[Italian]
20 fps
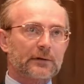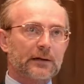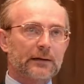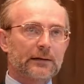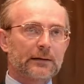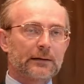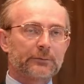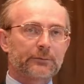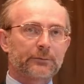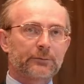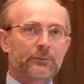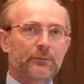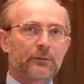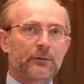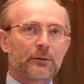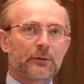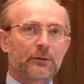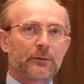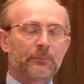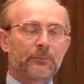che fu
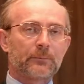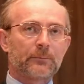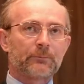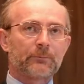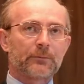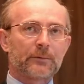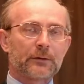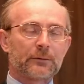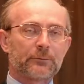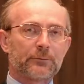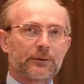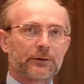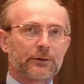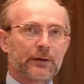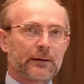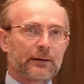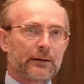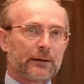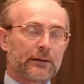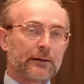um,
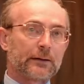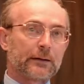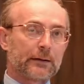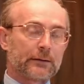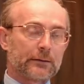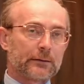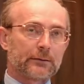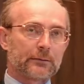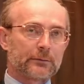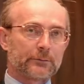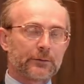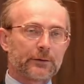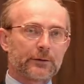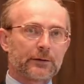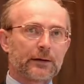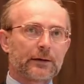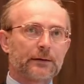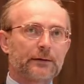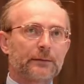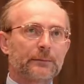ufficiale, era
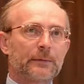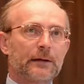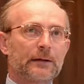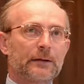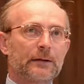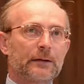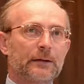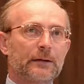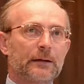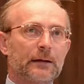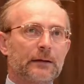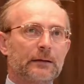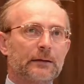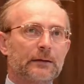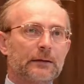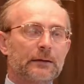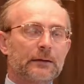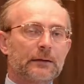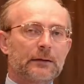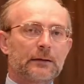ufficiale di marina
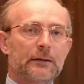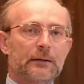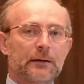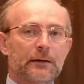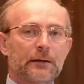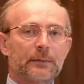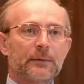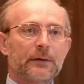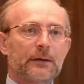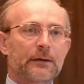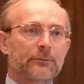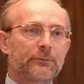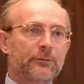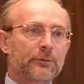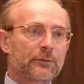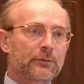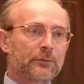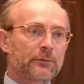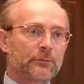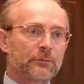e eh, che ebbe la
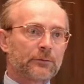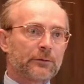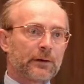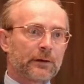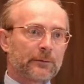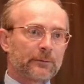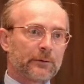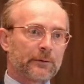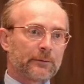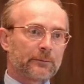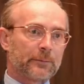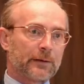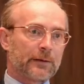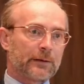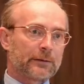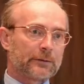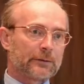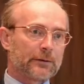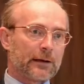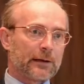fortuna
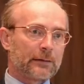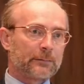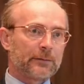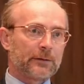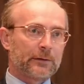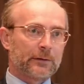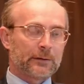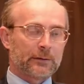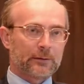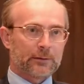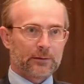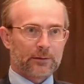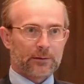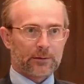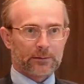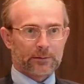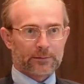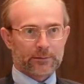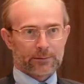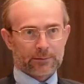impareggiabile di
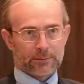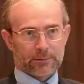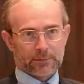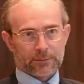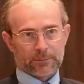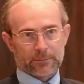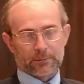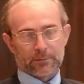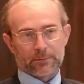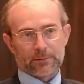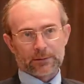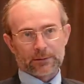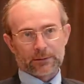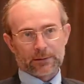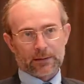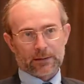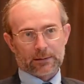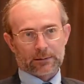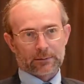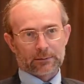essere
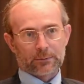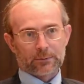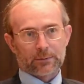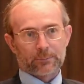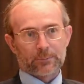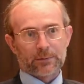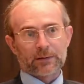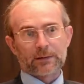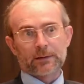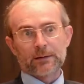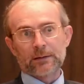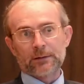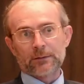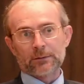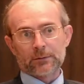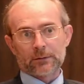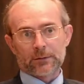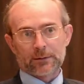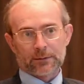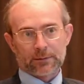comandato a
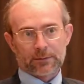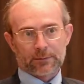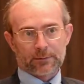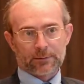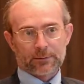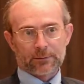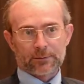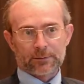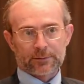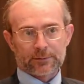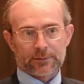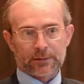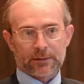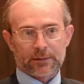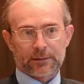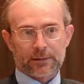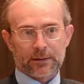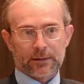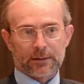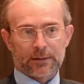Pechino una legazione
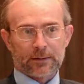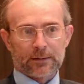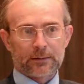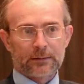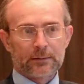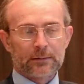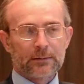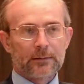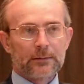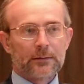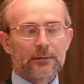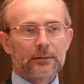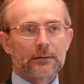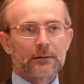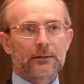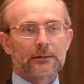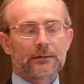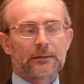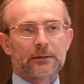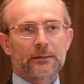straniera
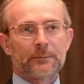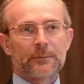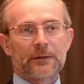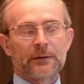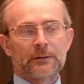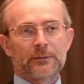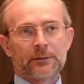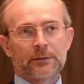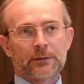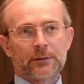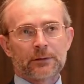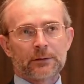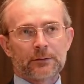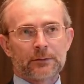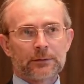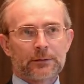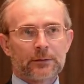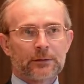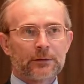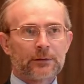eh, tra il
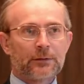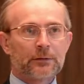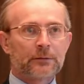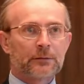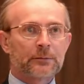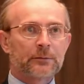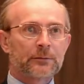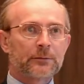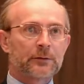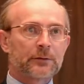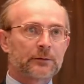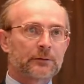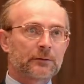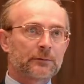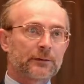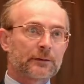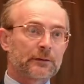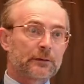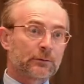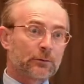1925 e il
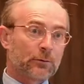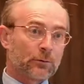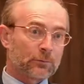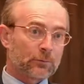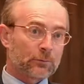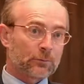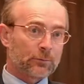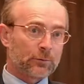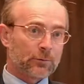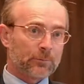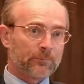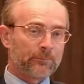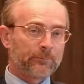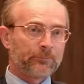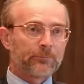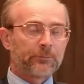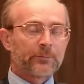1928